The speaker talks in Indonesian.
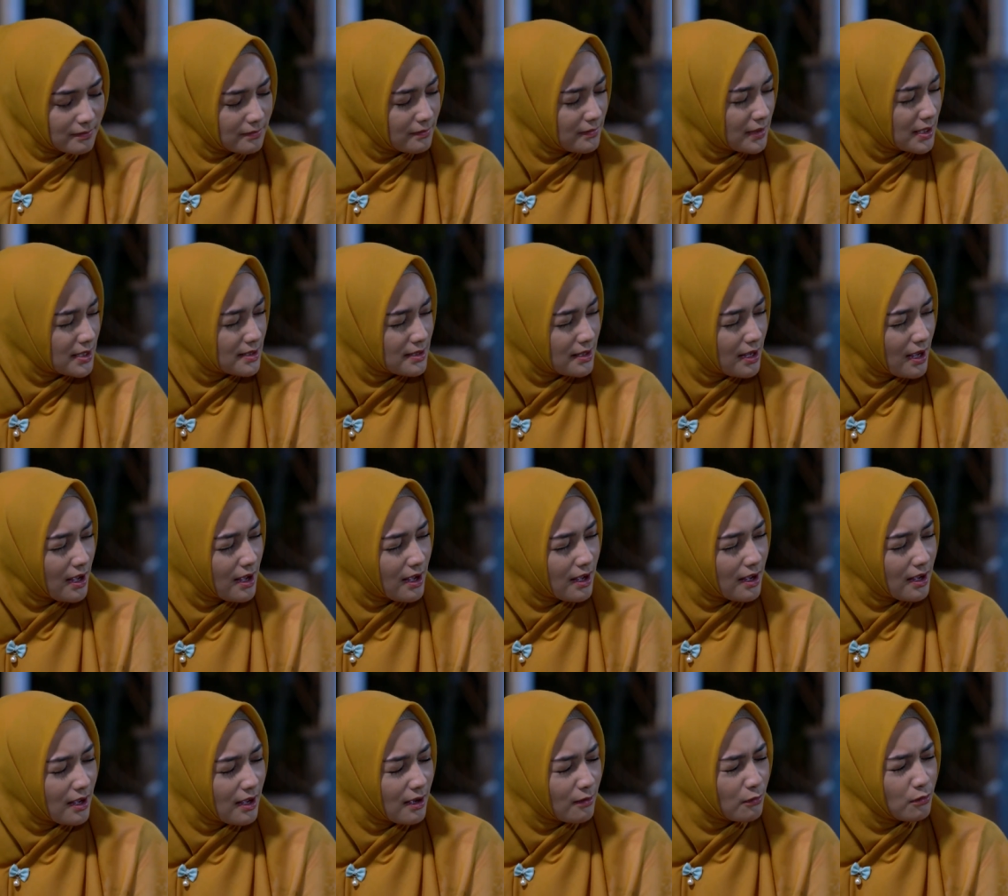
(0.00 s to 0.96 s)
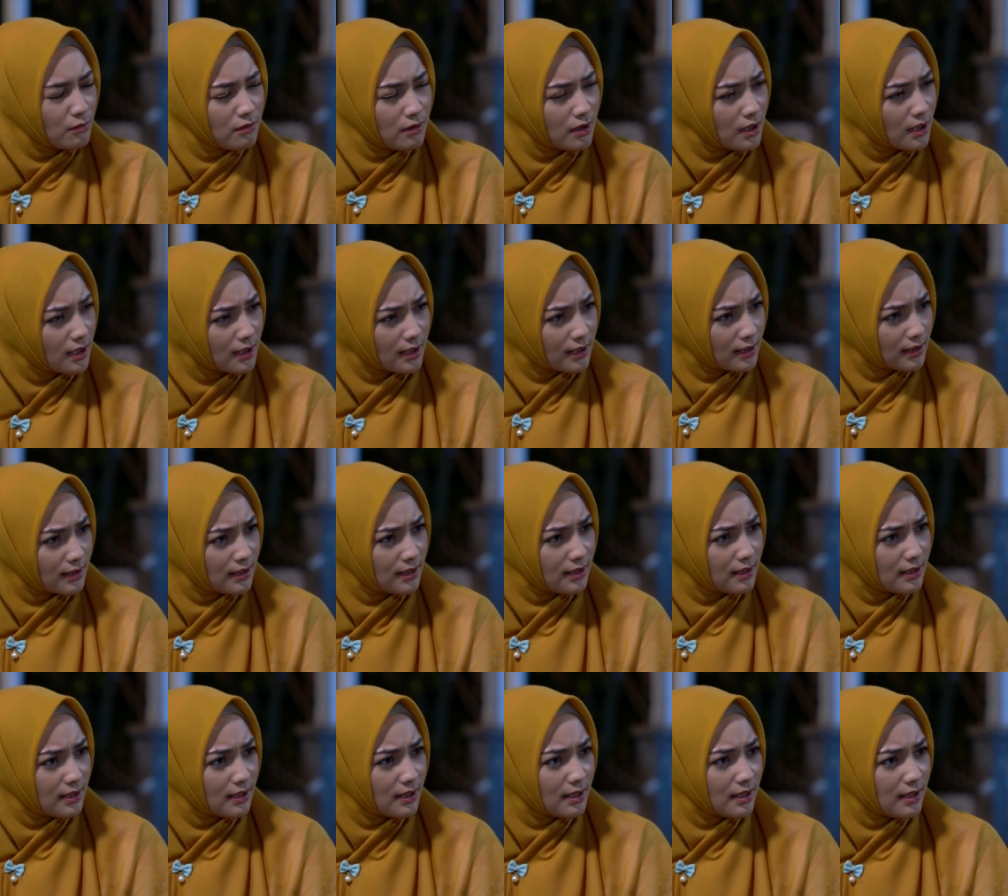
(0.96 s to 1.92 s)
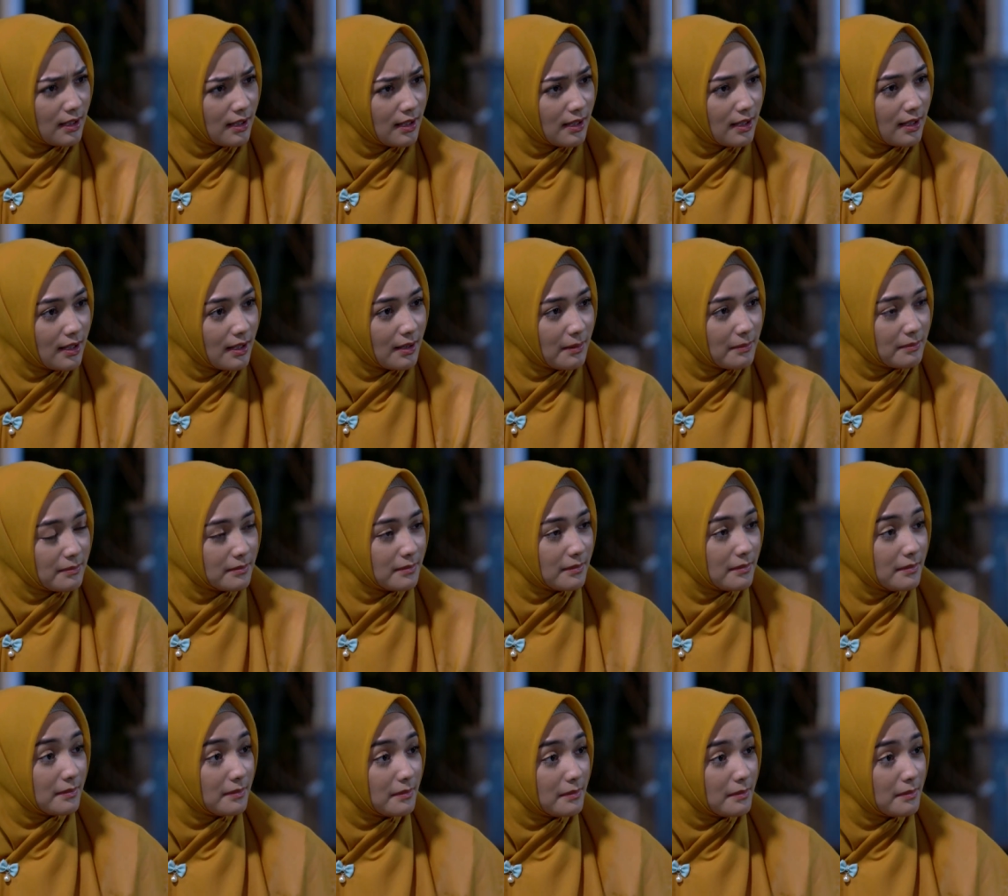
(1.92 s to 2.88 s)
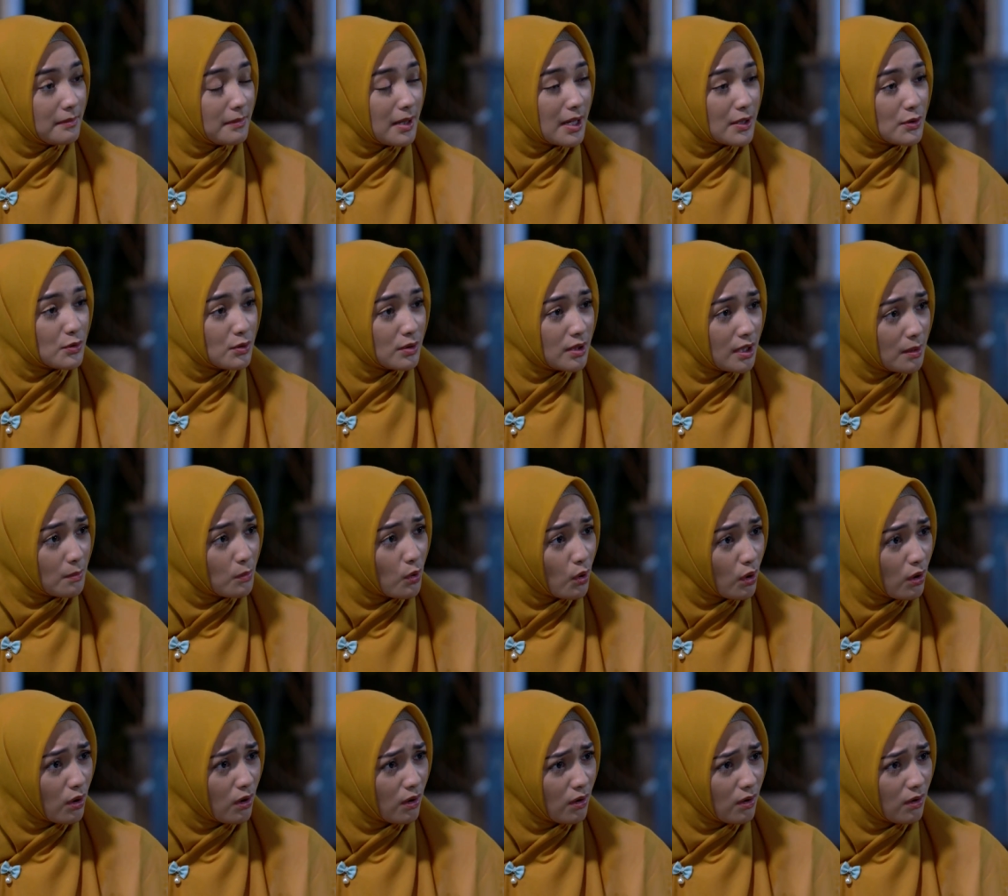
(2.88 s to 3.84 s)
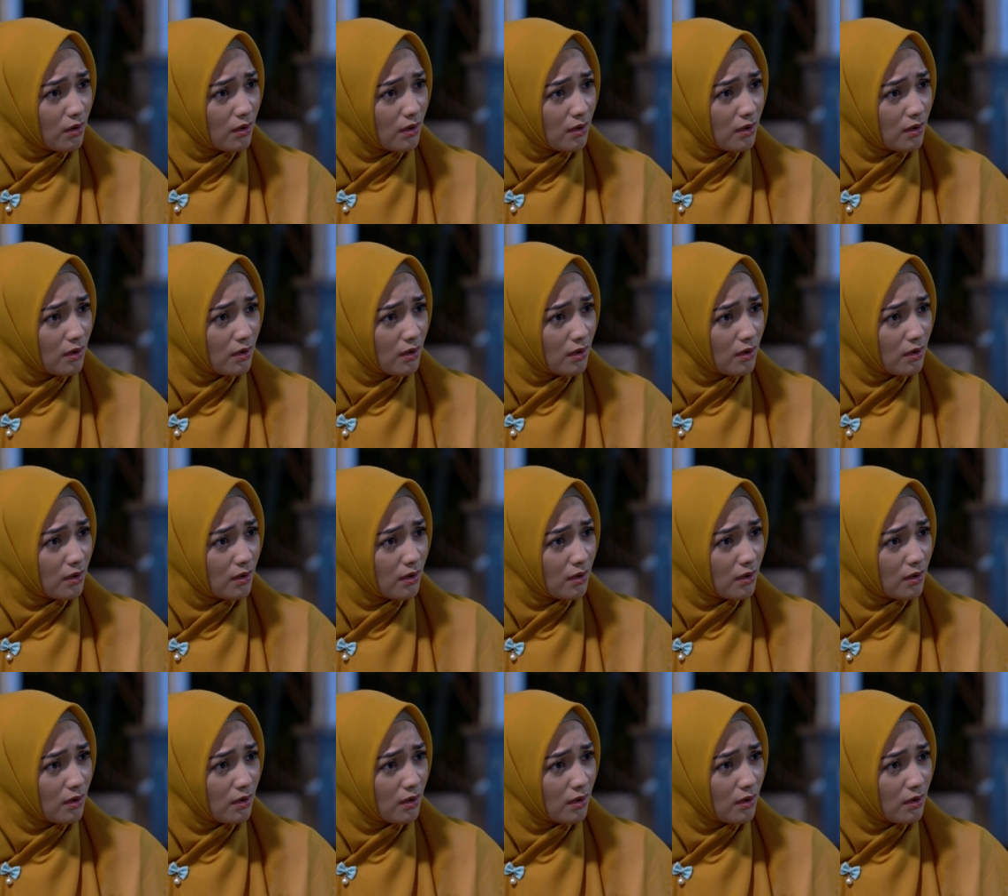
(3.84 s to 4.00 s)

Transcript: Mas, aku gak ngerti. Maksudnya bohong?